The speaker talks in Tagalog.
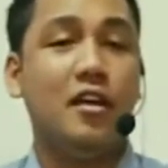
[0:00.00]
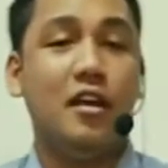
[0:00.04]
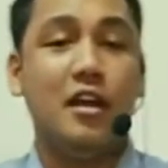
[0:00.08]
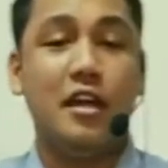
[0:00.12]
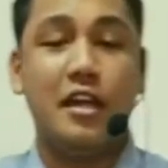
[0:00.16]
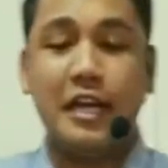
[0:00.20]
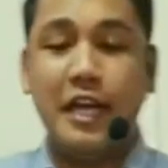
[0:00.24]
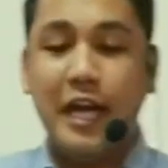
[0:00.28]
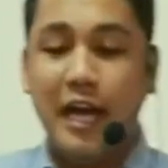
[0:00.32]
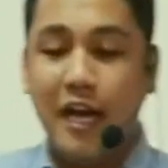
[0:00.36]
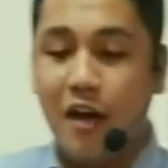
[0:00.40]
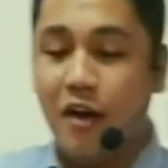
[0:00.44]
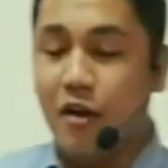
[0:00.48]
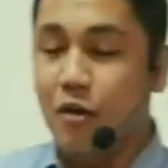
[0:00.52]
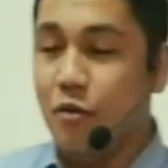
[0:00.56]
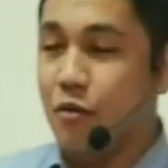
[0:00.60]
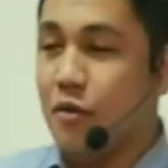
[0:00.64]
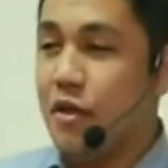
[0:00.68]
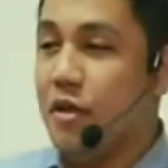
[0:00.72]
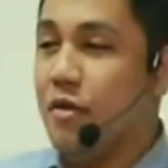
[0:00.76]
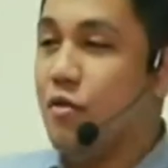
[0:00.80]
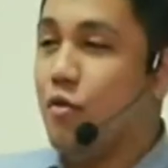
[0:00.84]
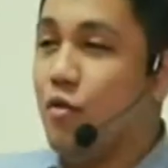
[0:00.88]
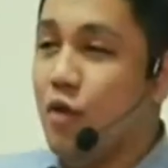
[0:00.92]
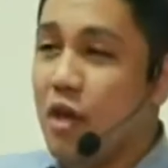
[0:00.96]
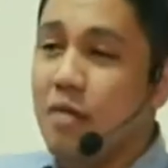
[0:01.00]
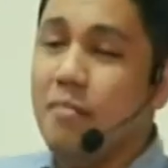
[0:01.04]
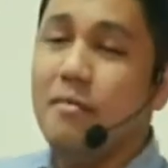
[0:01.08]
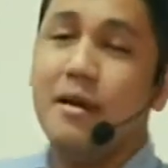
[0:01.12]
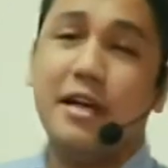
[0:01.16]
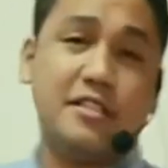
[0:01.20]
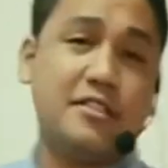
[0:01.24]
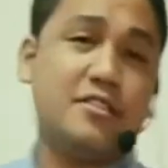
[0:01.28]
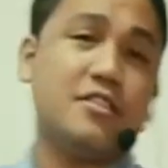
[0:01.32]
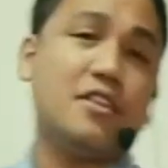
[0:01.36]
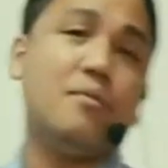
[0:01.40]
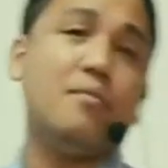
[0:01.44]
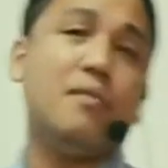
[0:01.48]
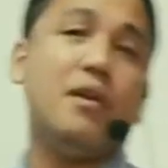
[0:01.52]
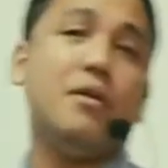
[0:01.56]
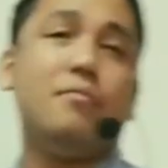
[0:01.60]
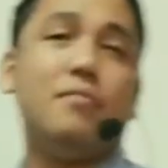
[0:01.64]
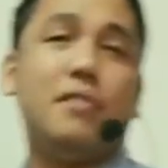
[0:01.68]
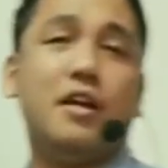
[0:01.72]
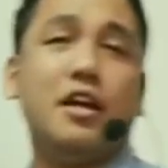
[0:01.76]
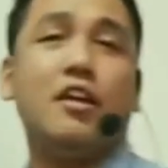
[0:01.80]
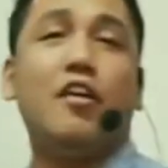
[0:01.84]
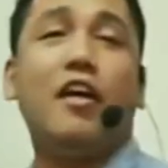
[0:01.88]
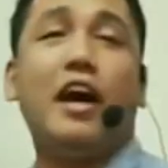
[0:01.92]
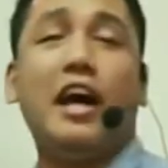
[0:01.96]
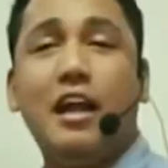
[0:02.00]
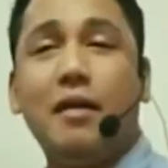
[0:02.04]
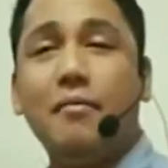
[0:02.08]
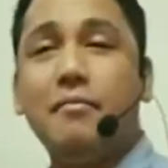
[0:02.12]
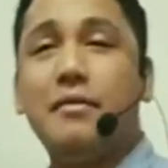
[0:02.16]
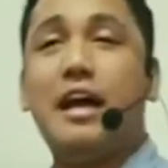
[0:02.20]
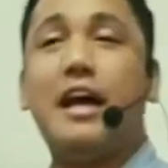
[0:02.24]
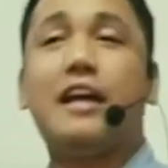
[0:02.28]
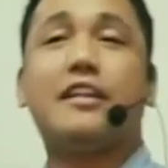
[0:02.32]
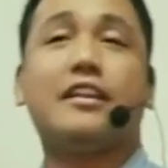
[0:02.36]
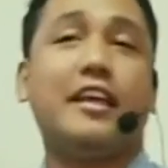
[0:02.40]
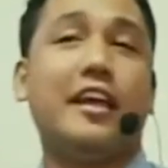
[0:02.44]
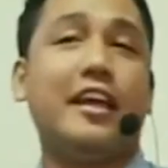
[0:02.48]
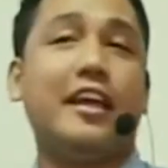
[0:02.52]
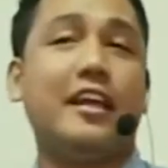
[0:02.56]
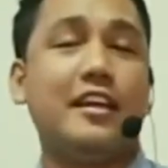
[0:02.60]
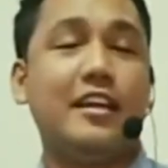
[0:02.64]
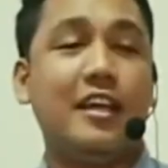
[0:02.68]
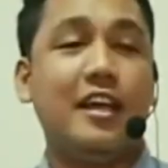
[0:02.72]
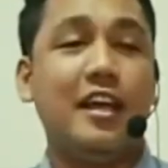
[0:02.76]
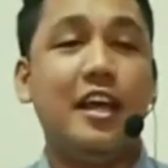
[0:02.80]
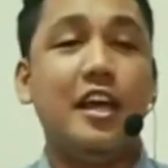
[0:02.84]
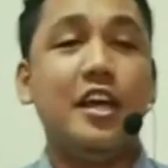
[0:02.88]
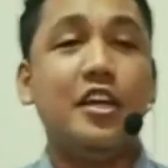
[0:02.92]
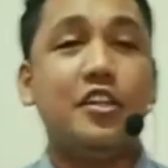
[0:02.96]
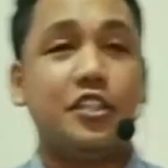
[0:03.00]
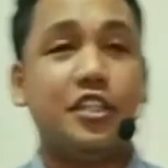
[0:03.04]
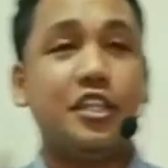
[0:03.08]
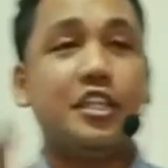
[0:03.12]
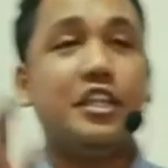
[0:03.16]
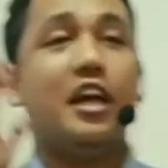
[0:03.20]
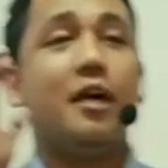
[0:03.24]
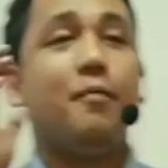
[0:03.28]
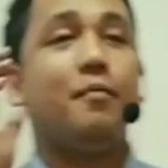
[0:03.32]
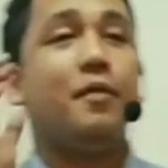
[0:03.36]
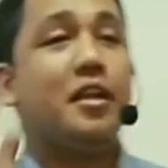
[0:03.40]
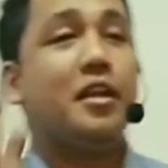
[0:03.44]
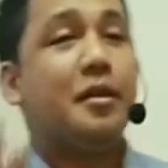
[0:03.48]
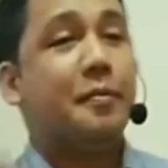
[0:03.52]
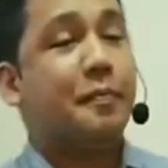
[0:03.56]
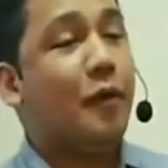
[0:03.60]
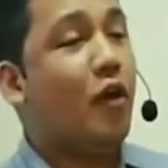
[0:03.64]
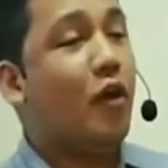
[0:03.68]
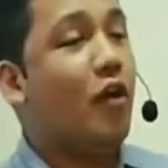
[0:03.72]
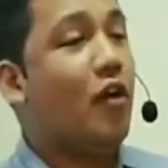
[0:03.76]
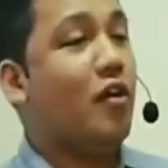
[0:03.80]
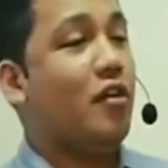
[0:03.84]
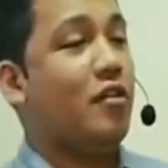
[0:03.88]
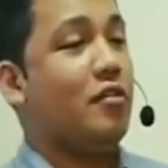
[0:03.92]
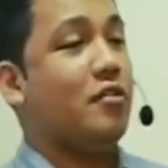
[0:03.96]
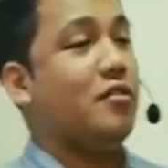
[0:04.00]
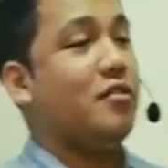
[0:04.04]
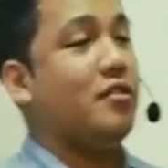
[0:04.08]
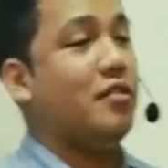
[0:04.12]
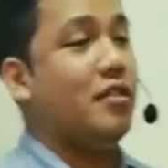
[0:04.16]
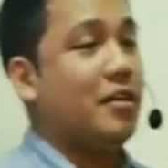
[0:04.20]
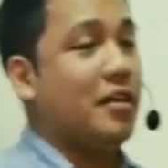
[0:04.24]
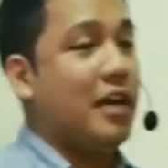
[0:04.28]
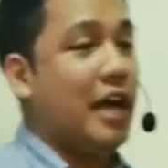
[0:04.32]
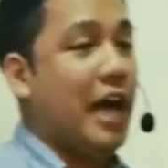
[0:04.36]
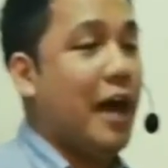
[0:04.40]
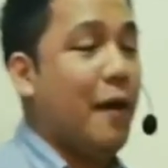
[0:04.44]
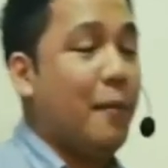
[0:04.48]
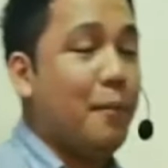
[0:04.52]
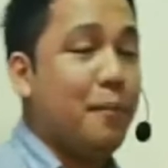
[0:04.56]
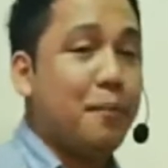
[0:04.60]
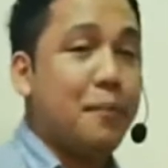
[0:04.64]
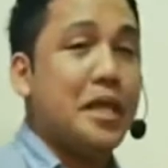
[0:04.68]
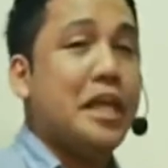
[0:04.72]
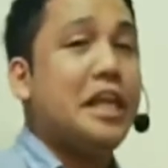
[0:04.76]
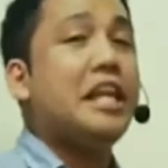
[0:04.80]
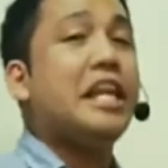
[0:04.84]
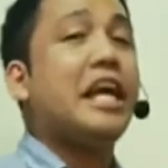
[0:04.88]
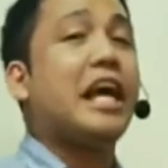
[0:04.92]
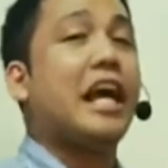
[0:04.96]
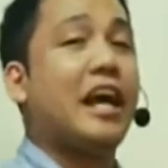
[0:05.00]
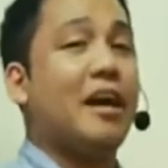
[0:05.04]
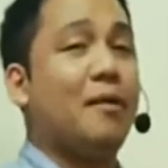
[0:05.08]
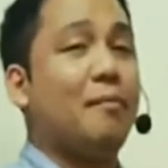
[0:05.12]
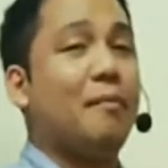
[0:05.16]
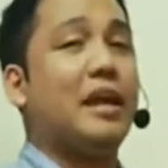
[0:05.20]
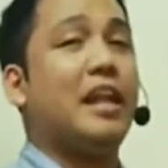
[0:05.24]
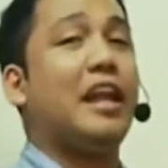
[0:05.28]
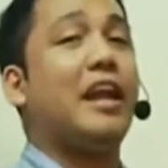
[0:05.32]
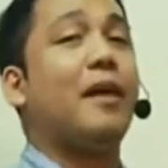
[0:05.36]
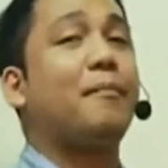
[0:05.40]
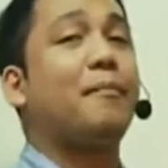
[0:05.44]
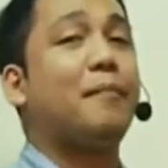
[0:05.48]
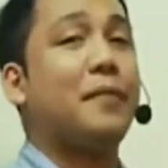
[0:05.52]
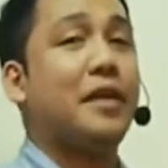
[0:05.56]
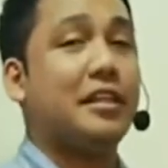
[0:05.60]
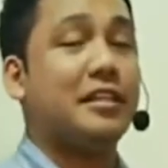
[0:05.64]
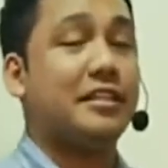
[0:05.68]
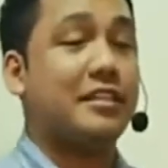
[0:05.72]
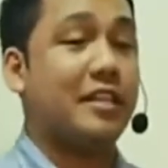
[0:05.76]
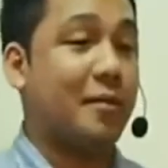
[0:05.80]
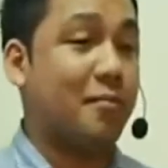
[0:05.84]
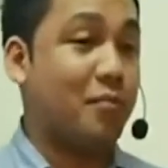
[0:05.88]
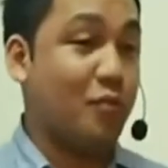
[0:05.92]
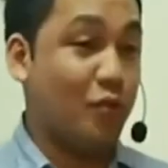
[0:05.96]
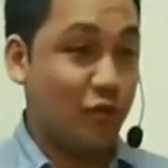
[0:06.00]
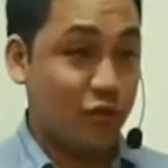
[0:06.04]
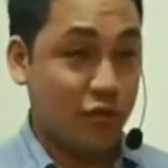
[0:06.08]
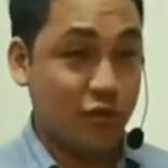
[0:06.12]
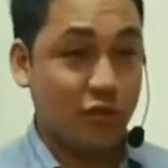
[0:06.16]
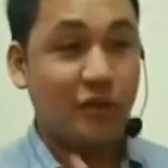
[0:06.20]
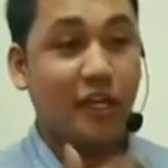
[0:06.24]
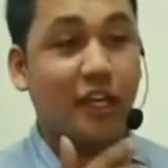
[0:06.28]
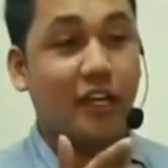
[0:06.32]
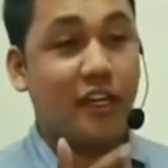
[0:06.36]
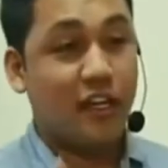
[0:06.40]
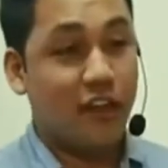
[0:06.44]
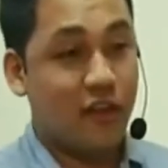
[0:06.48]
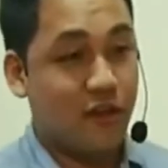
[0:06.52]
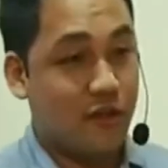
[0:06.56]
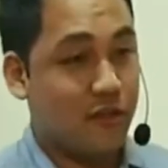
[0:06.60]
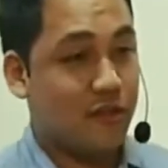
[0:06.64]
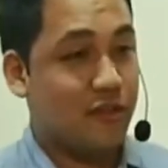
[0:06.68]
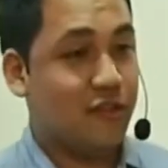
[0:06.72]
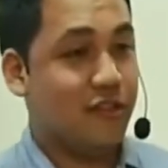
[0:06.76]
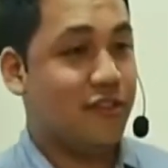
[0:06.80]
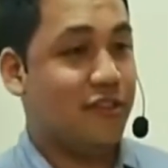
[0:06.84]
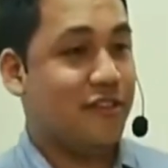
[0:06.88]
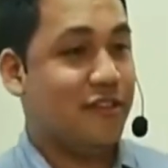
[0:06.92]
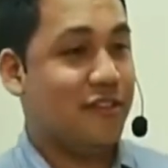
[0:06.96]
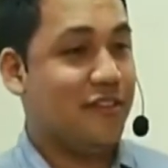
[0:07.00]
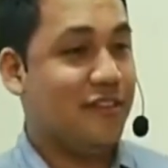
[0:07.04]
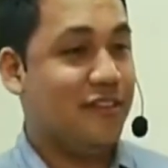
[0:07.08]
Now, we, we must remember o alam natin, si David po ang pinakamalapit sa puso ng Diyos.